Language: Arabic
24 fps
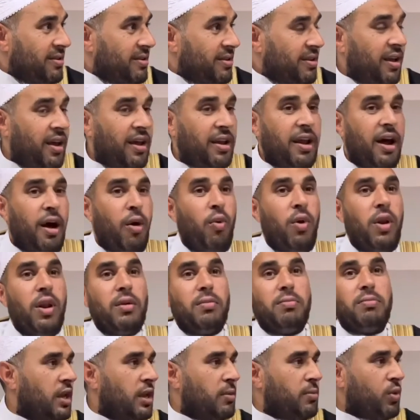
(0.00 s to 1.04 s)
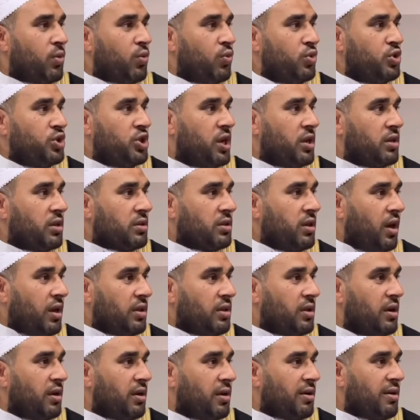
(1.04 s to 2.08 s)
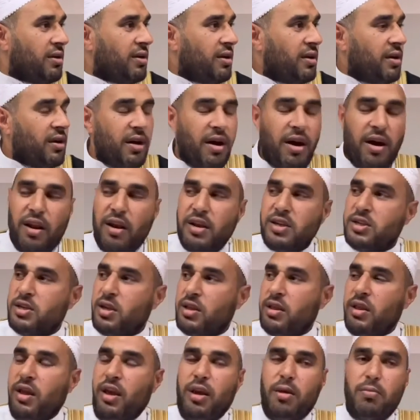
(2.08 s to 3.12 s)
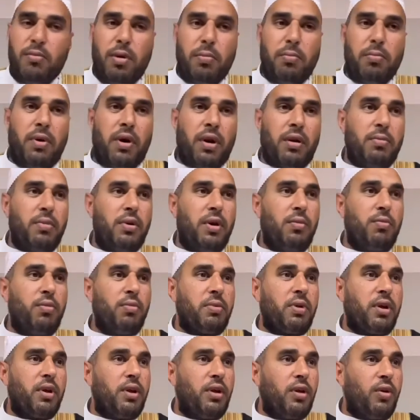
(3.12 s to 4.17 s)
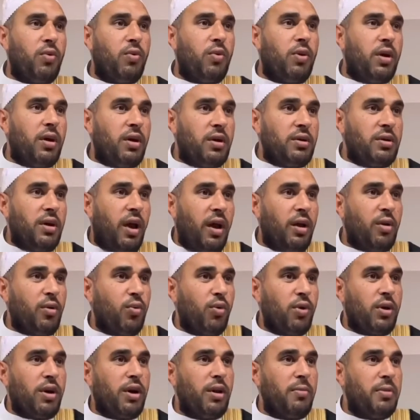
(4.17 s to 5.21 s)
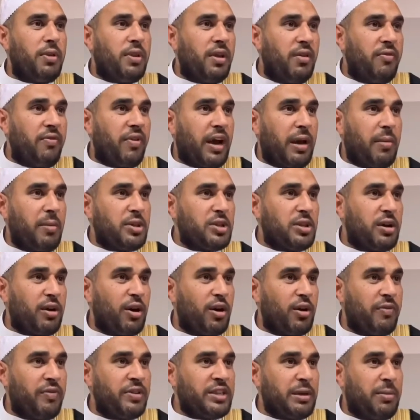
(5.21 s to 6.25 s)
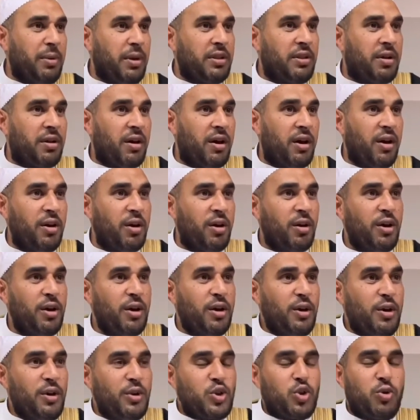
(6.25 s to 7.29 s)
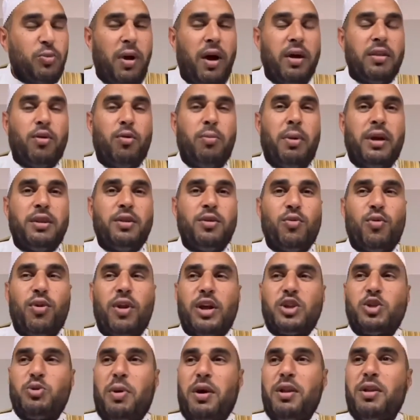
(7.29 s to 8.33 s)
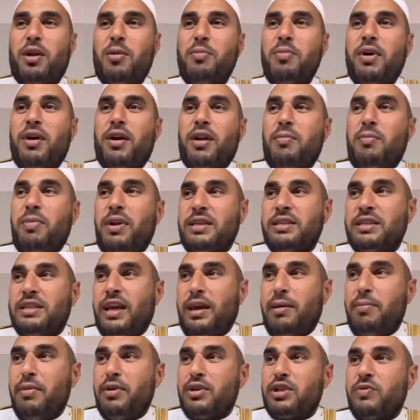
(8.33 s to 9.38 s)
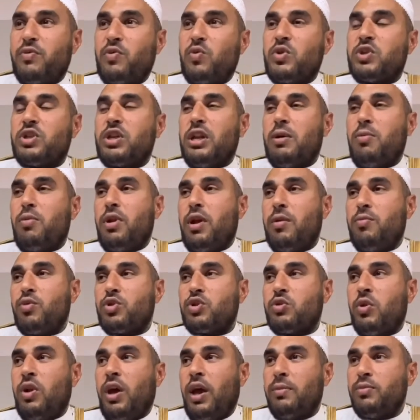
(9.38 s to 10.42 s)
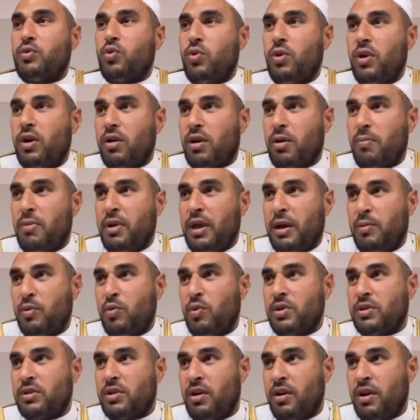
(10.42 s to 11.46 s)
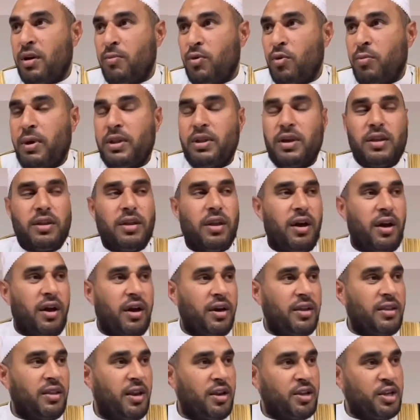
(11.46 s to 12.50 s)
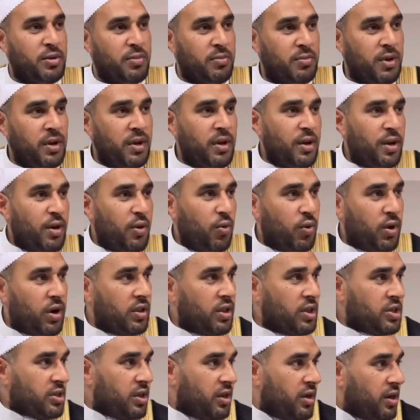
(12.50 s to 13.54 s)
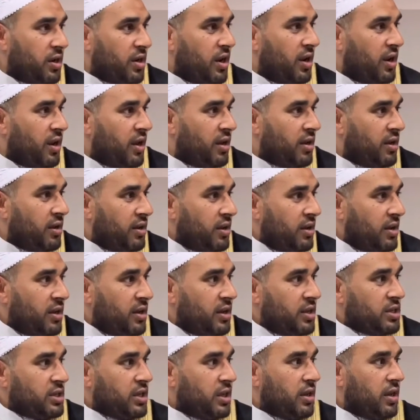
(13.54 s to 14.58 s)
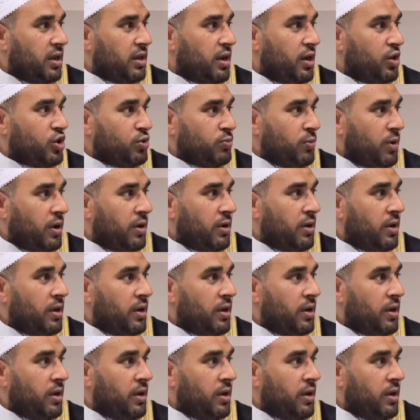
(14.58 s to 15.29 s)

لان اولا لما يكون جيد التحضير خلاص يطلع المنبر من الممكن ان هو هيقول كلمتين في خمس دقائق في سبع دقائق سبحان وبعدين يقول لك سبحان ربك رب العزه عما يصفون وسلام على المرسلين والحمد لله رب العالمين وانتهى الامر وبعد كده الاخ يترجم وكده صلينا ليه؟ صلينا الجمعه